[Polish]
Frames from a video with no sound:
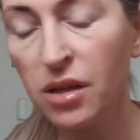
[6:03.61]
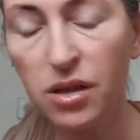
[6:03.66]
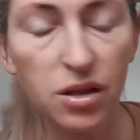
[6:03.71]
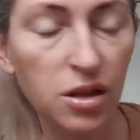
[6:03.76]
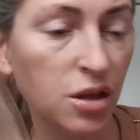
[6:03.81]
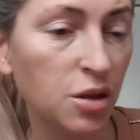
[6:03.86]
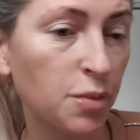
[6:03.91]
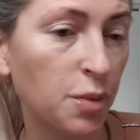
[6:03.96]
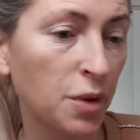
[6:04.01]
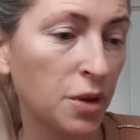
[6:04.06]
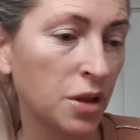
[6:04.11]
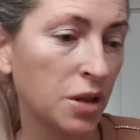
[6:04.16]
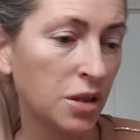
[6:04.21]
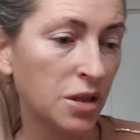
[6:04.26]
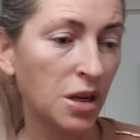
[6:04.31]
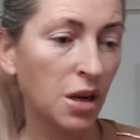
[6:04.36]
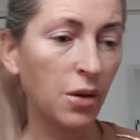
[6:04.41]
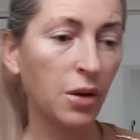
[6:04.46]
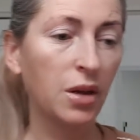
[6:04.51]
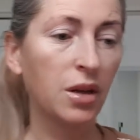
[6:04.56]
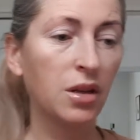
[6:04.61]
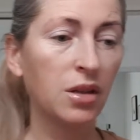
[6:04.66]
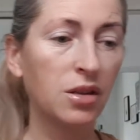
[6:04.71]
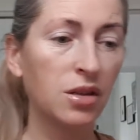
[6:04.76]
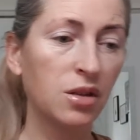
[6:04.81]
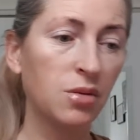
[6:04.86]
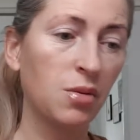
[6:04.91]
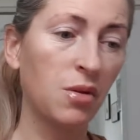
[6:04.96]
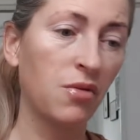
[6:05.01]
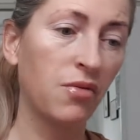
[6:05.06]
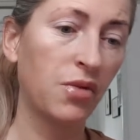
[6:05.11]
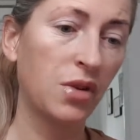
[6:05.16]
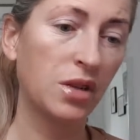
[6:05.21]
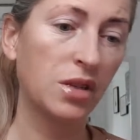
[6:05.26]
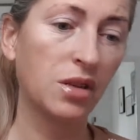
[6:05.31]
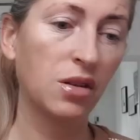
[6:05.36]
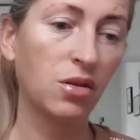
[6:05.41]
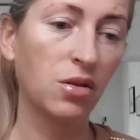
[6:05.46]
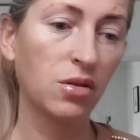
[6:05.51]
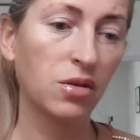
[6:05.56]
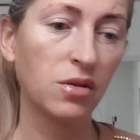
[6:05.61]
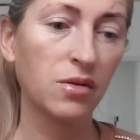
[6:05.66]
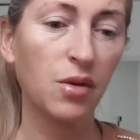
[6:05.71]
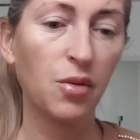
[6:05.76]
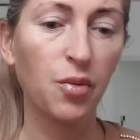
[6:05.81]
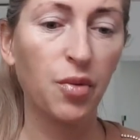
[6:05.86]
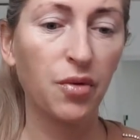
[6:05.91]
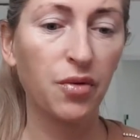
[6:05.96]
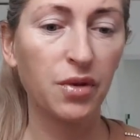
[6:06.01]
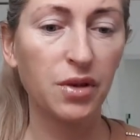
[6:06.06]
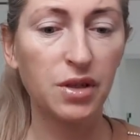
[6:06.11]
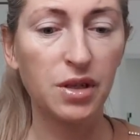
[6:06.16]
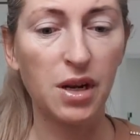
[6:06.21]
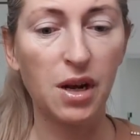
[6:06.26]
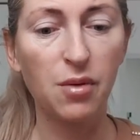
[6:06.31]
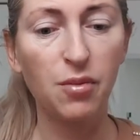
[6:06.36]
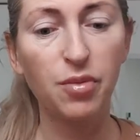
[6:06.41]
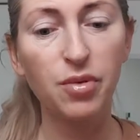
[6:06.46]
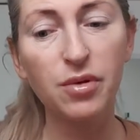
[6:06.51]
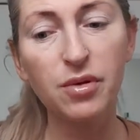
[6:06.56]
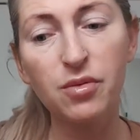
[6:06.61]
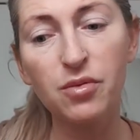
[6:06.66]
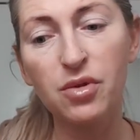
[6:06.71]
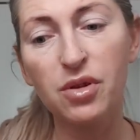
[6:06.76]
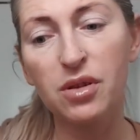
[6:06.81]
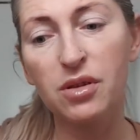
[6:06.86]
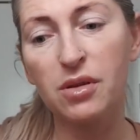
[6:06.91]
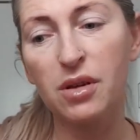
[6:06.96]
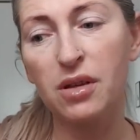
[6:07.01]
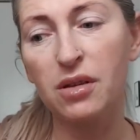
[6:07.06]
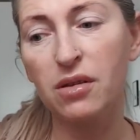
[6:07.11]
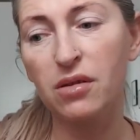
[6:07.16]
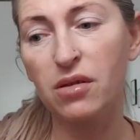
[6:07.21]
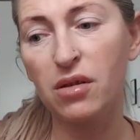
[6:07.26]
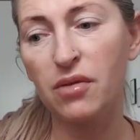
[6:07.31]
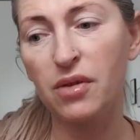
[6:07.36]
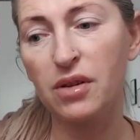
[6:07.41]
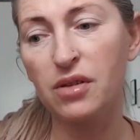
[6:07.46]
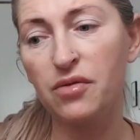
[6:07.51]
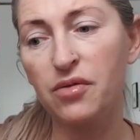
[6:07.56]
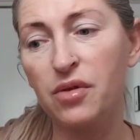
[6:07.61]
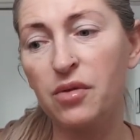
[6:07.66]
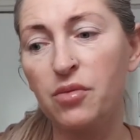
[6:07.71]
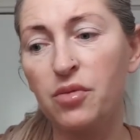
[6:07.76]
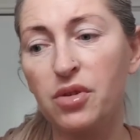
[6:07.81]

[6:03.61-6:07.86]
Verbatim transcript: Dziś poniedziałek i dziś mam właśnie to, co Wam powiedziałam, plus muszę zedytować film,